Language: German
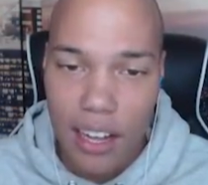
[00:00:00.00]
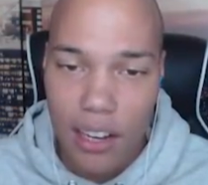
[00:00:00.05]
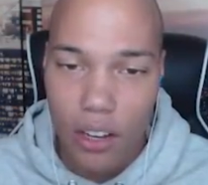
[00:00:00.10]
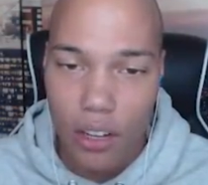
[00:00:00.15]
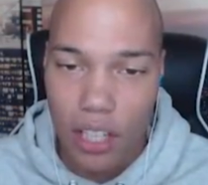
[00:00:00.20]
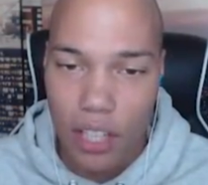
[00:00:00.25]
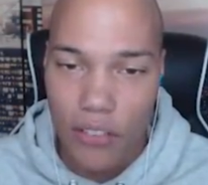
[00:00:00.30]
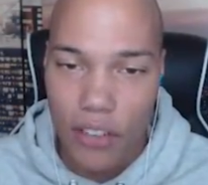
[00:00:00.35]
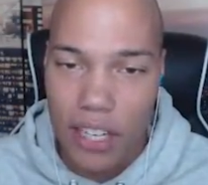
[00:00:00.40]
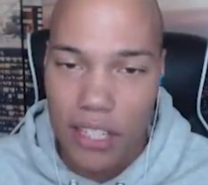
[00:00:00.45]

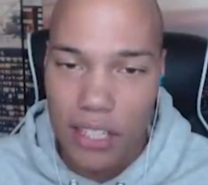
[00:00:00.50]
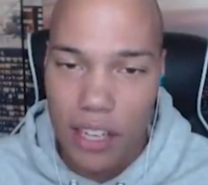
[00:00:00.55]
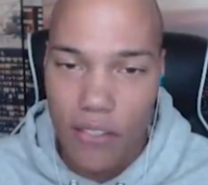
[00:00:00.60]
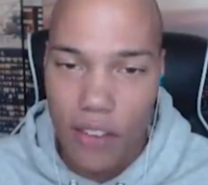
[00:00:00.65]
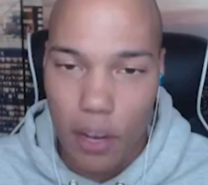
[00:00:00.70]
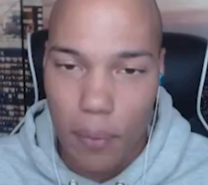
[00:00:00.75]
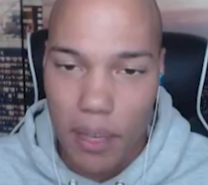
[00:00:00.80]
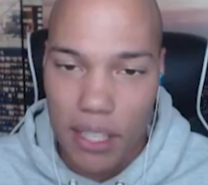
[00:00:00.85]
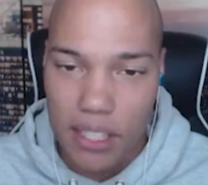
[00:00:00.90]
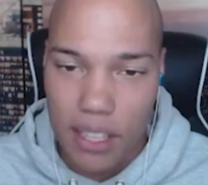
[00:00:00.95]
Leute, ich werde jetzt
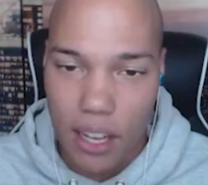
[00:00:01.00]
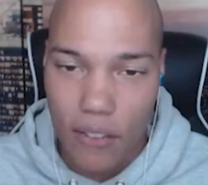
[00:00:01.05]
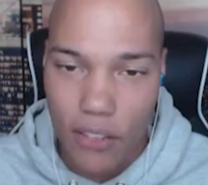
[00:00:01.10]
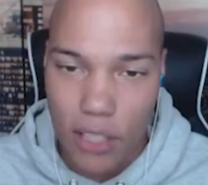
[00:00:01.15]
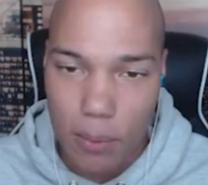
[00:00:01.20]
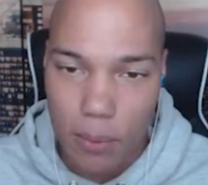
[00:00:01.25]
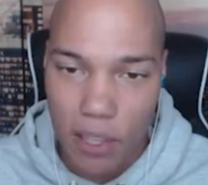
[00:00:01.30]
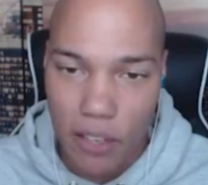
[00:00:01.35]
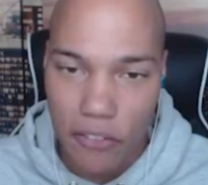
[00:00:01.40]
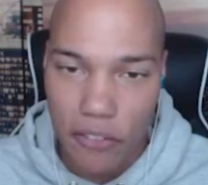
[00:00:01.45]
einfach immer sagen,
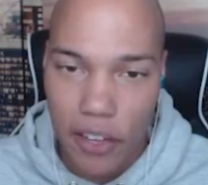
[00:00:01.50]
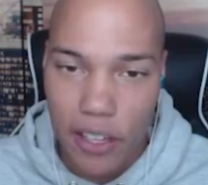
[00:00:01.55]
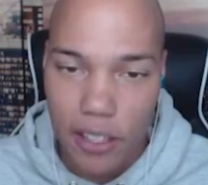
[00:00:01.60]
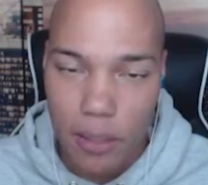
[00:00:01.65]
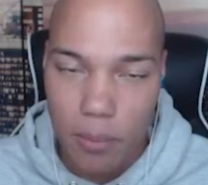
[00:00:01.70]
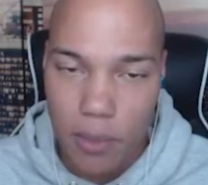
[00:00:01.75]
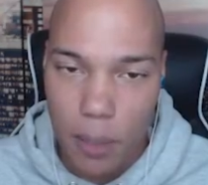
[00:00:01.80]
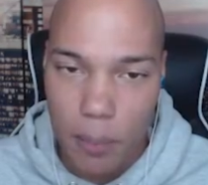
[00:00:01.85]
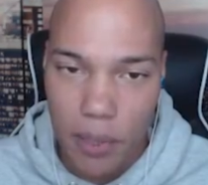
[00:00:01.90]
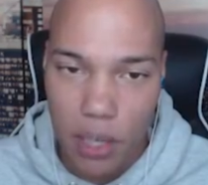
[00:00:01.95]
was mir gefällt
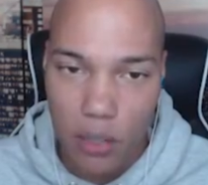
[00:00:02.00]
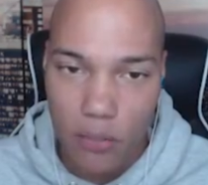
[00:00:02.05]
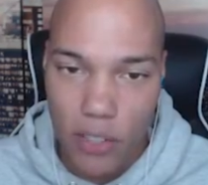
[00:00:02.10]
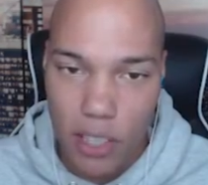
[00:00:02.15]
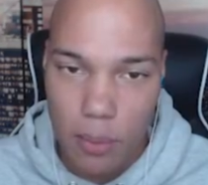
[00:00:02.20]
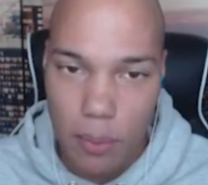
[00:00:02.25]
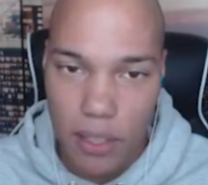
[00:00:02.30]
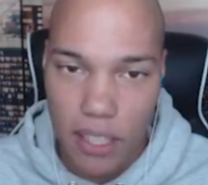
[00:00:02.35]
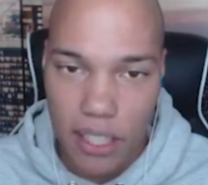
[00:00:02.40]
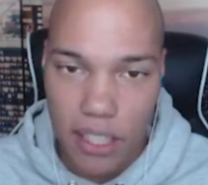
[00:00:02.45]
am TP und
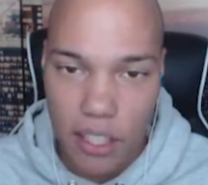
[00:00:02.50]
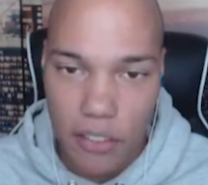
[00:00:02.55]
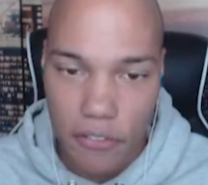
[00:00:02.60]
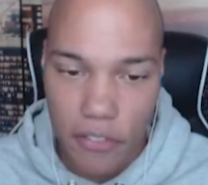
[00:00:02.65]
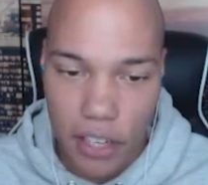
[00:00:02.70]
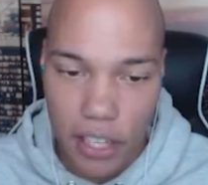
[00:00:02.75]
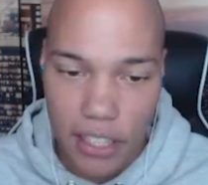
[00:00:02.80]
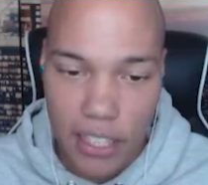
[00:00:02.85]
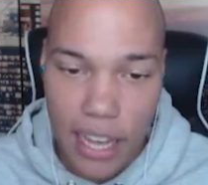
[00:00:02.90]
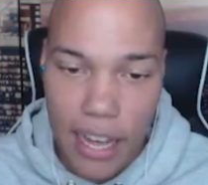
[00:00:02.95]
was mir nicht
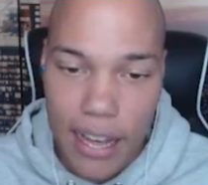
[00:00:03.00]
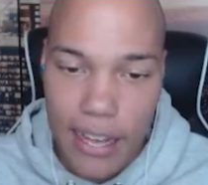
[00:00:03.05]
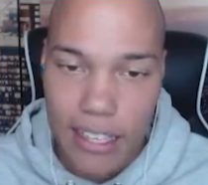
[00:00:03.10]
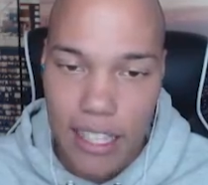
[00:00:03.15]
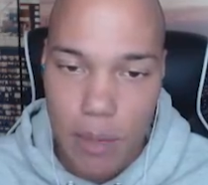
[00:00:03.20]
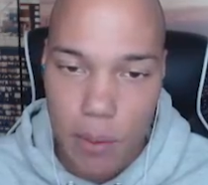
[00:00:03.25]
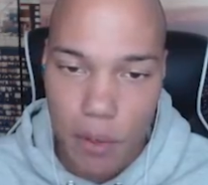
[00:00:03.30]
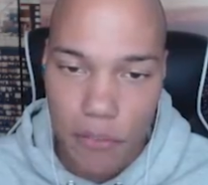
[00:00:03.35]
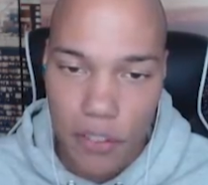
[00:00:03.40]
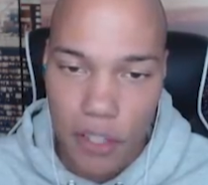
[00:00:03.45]
gefällt.
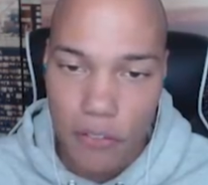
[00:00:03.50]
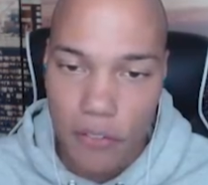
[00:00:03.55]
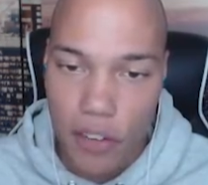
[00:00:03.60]
Ich habe auf